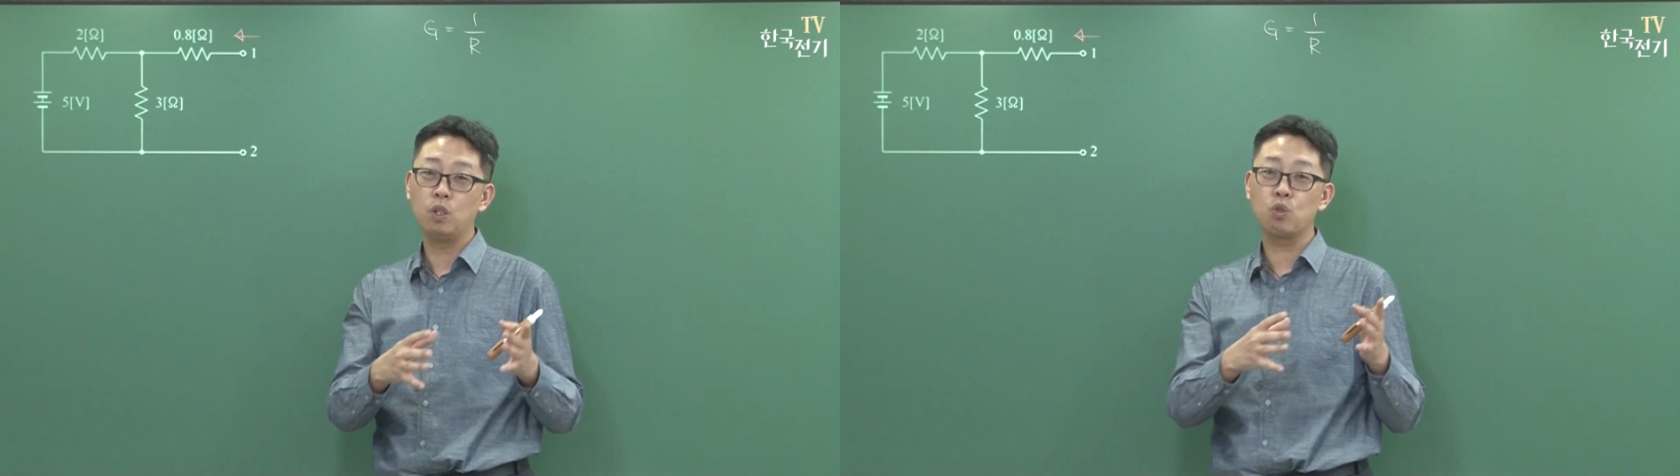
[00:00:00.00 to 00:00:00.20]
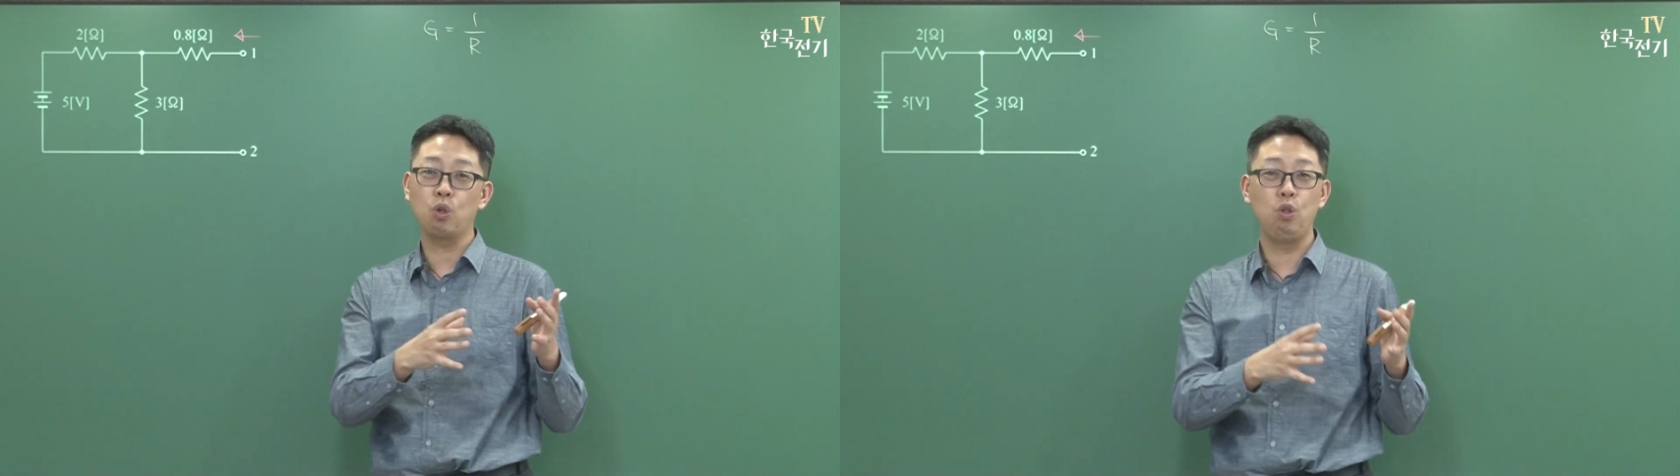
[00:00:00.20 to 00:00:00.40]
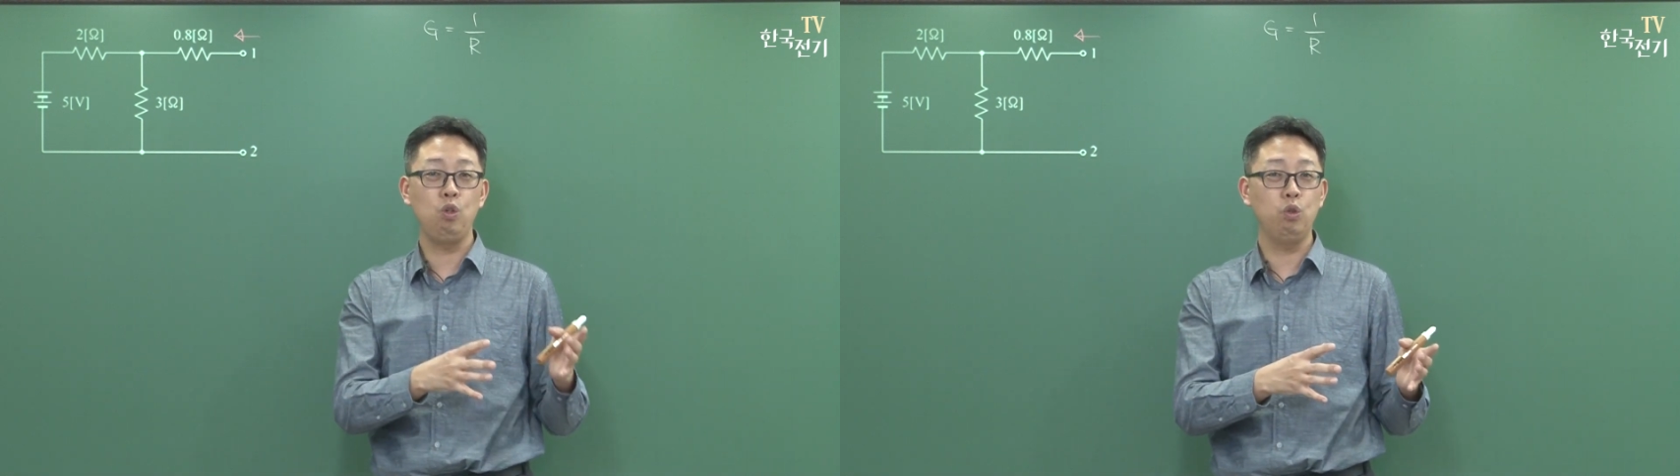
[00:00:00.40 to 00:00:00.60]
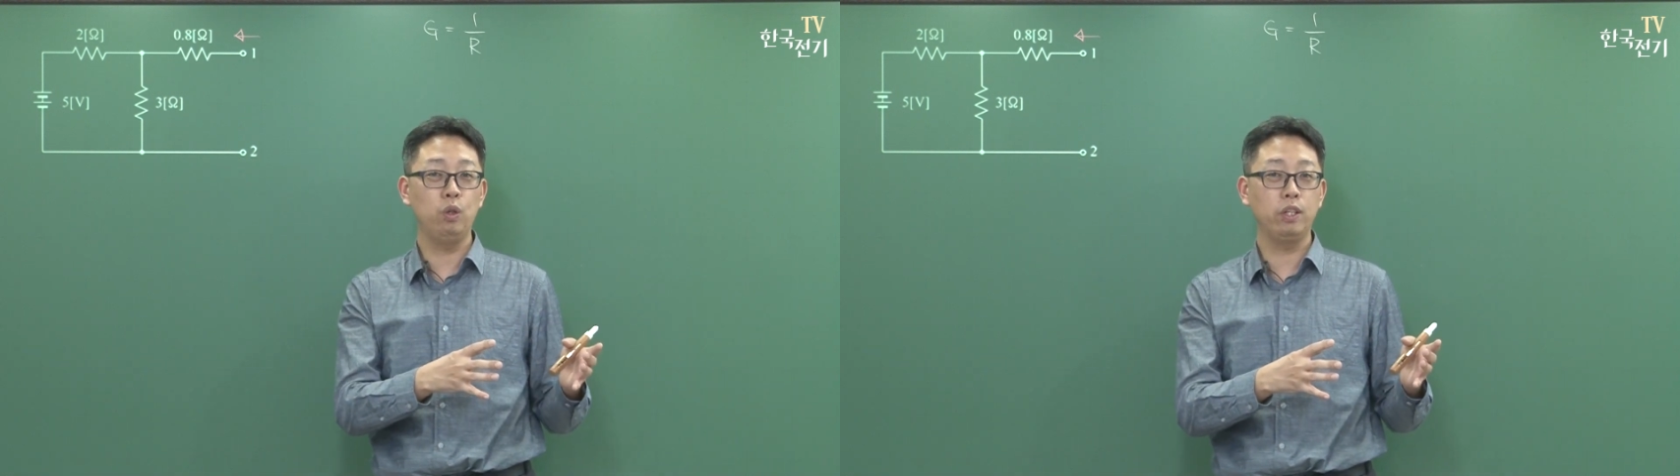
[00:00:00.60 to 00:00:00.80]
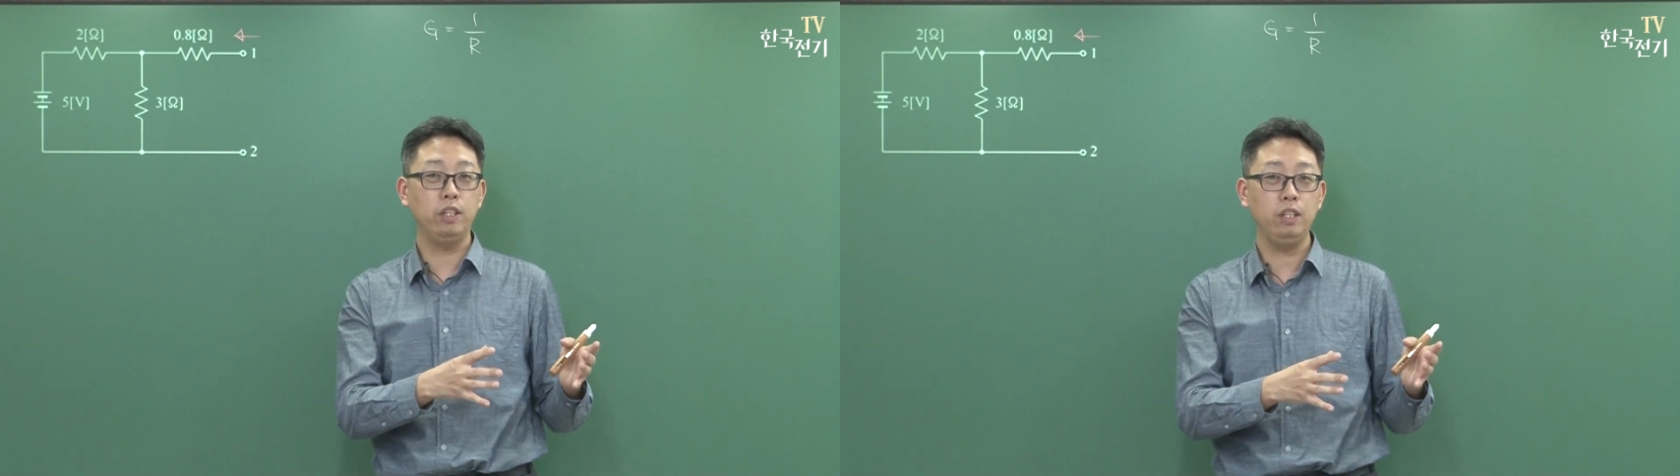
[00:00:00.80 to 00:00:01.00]

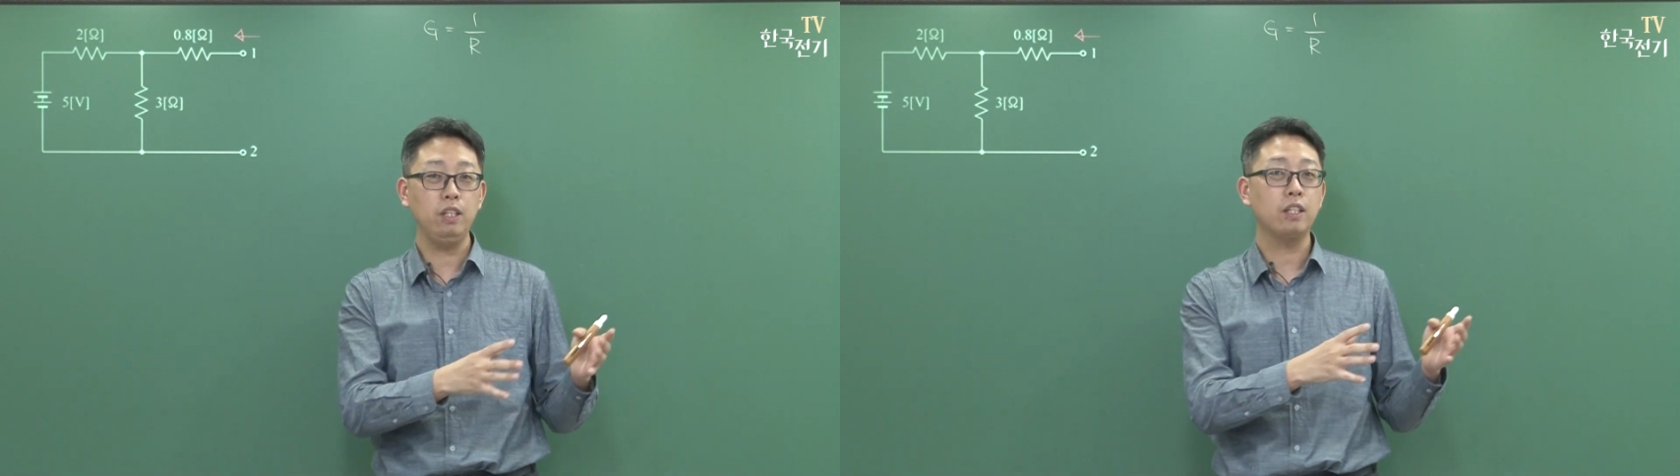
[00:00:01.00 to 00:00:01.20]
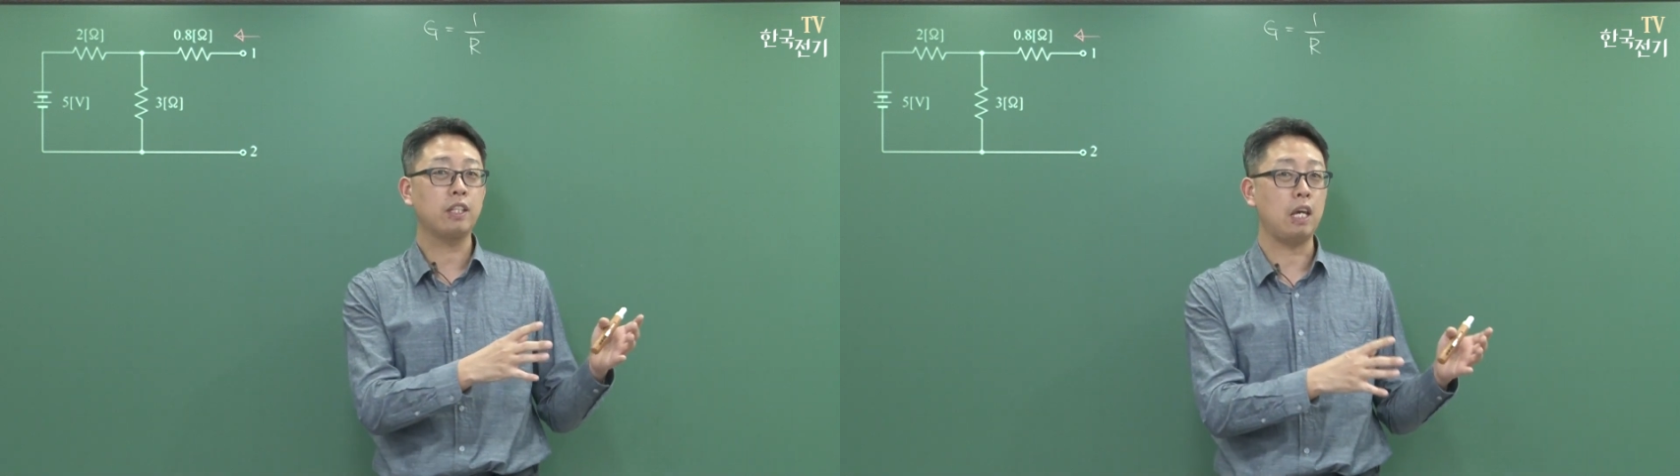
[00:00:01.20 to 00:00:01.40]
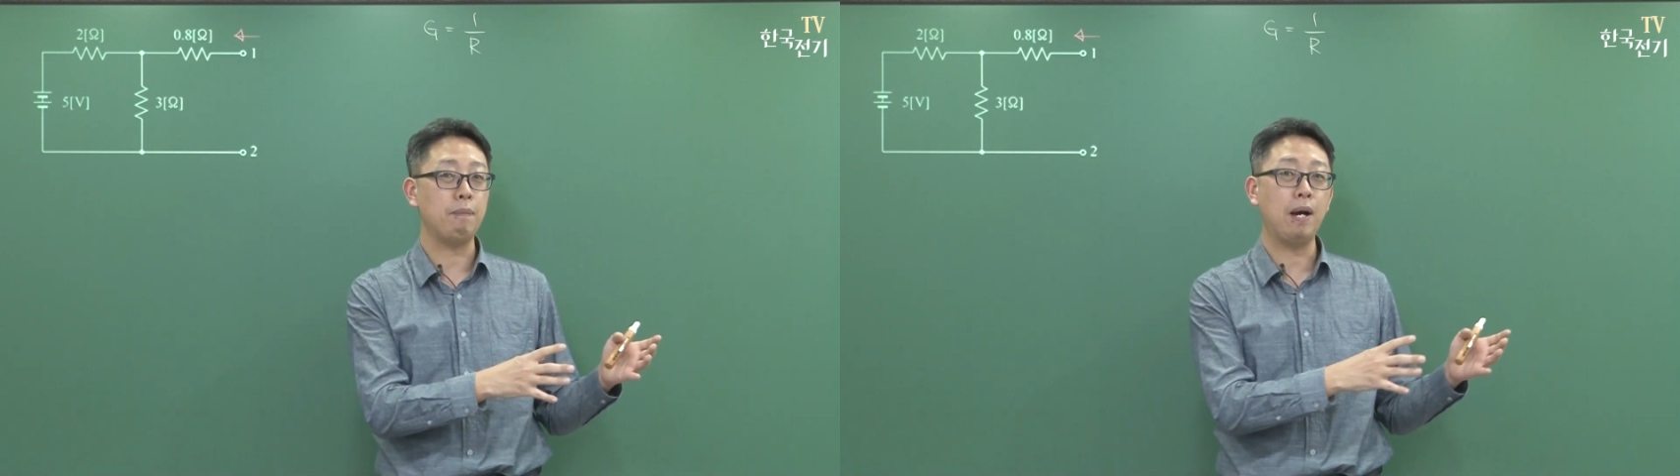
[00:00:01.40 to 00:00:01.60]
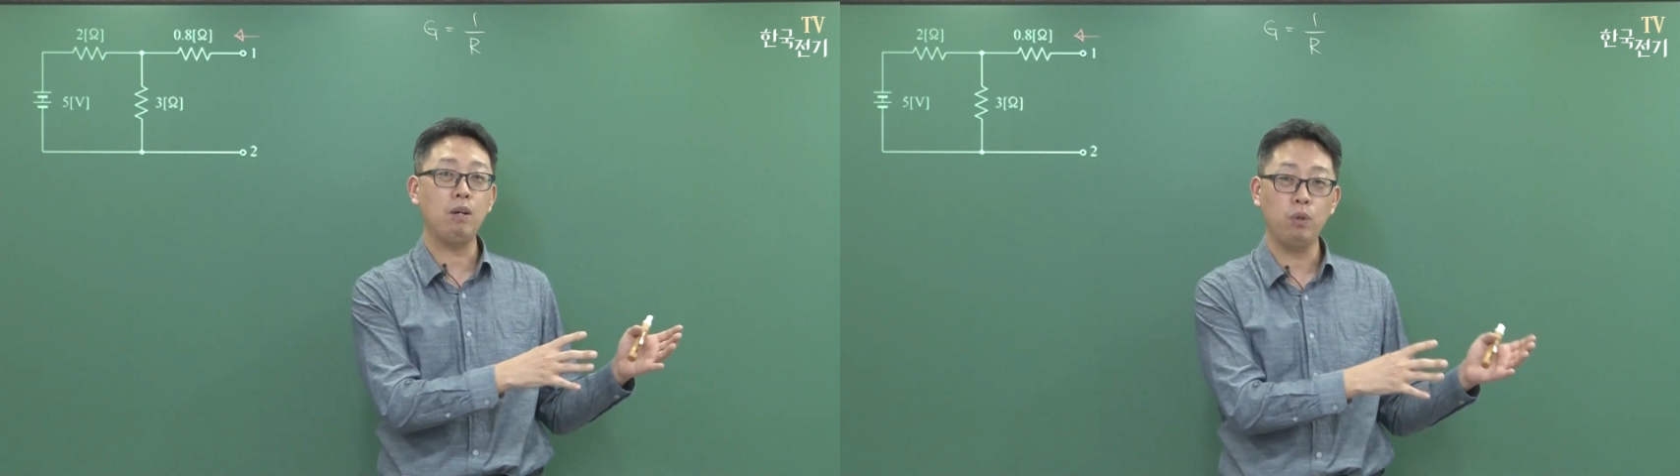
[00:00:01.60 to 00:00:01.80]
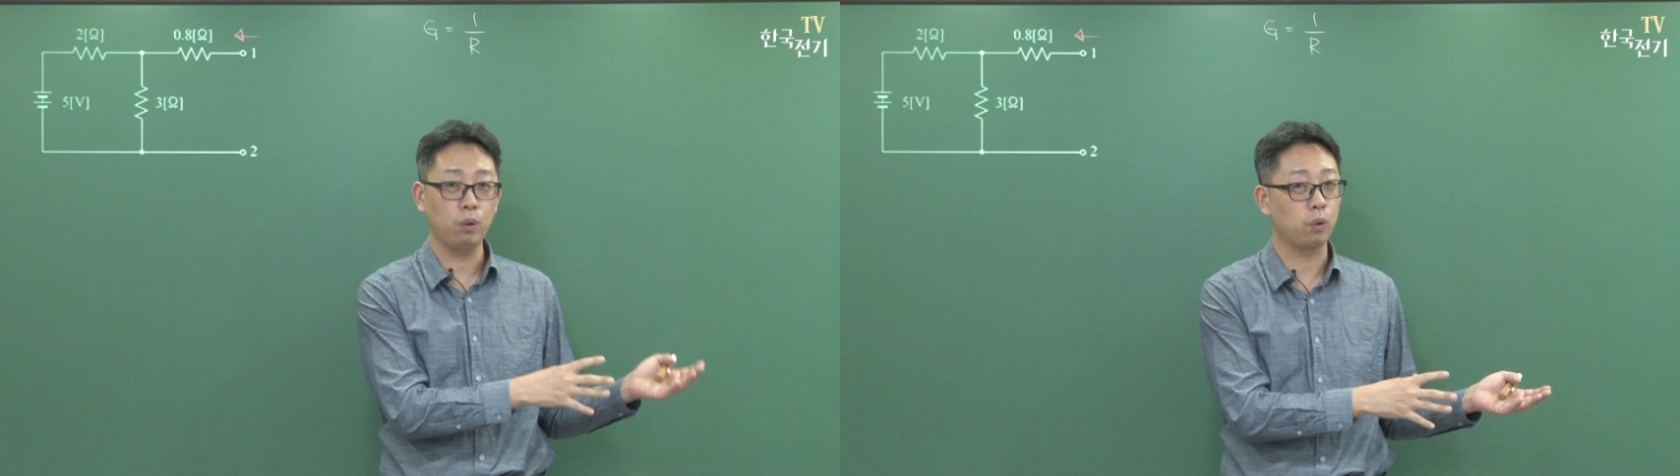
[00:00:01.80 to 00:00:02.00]
전류원은
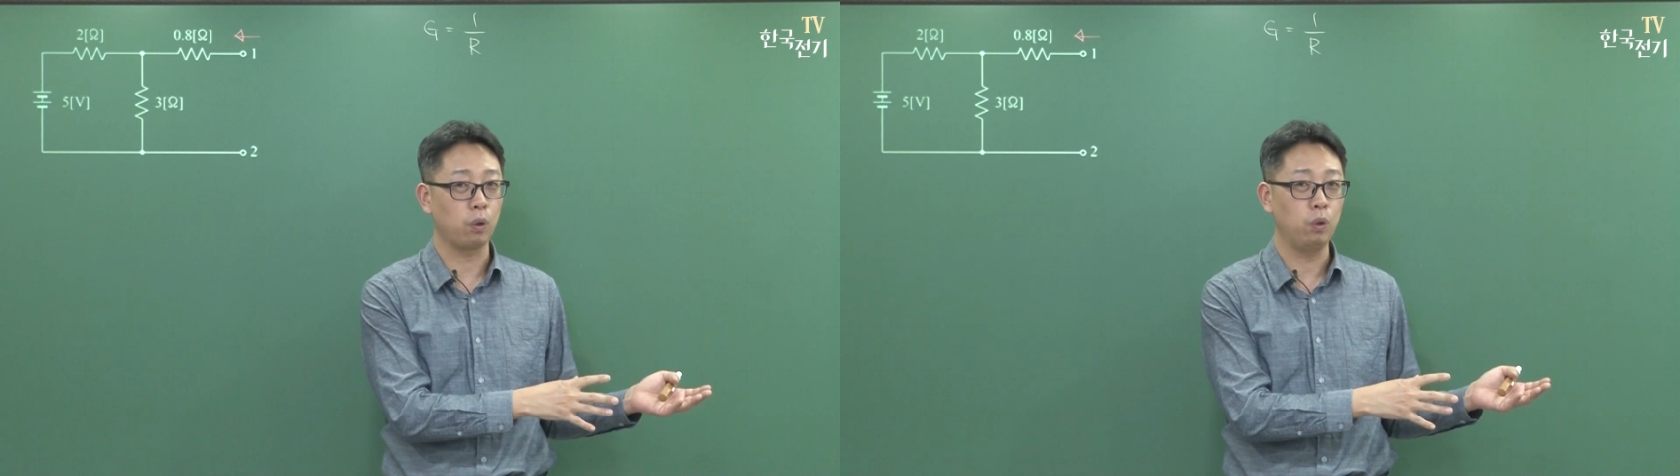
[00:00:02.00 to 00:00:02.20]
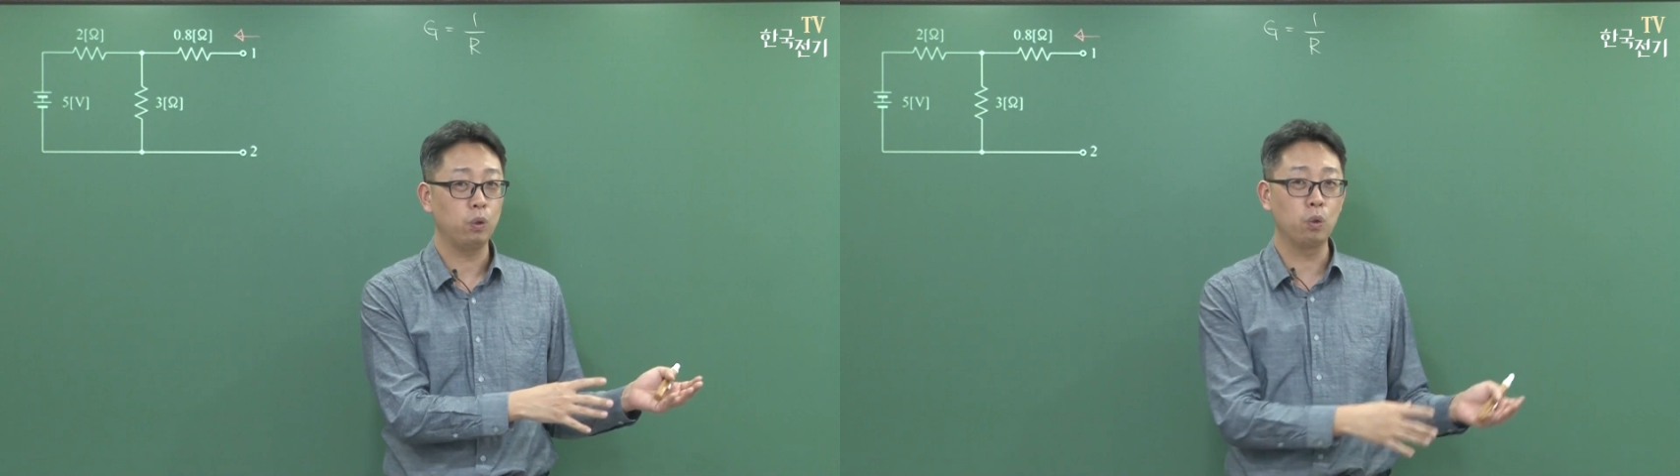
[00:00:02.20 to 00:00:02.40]
개방회로로